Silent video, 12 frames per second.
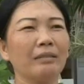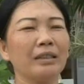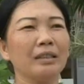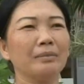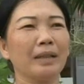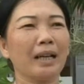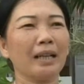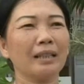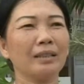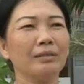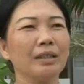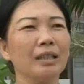khi mà các
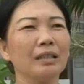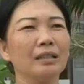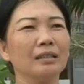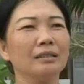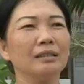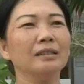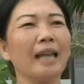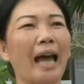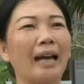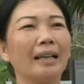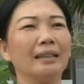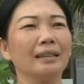cái tiêu chí ờ, chưa
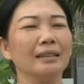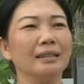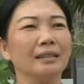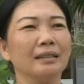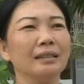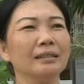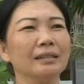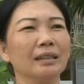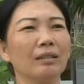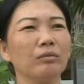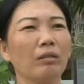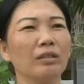đạt á, thì ờ, đứng
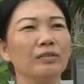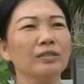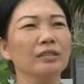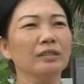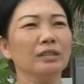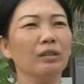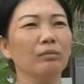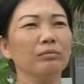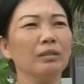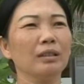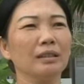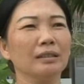về góc độ địa phương thì
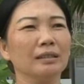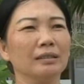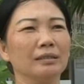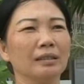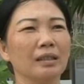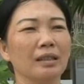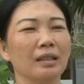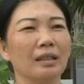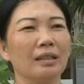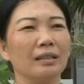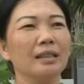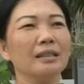cũng có
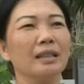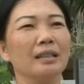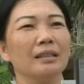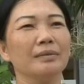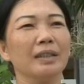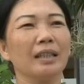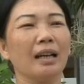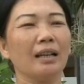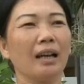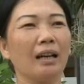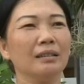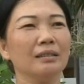ờ, kiến nghị bây
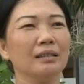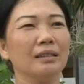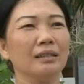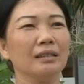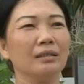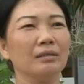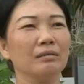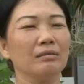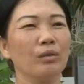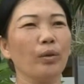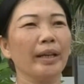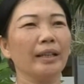giờ ở
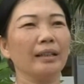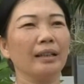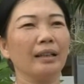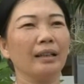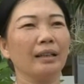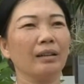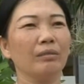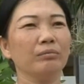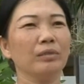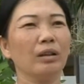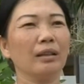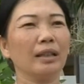huyện
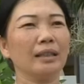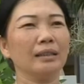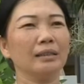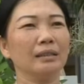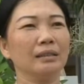cũng có cái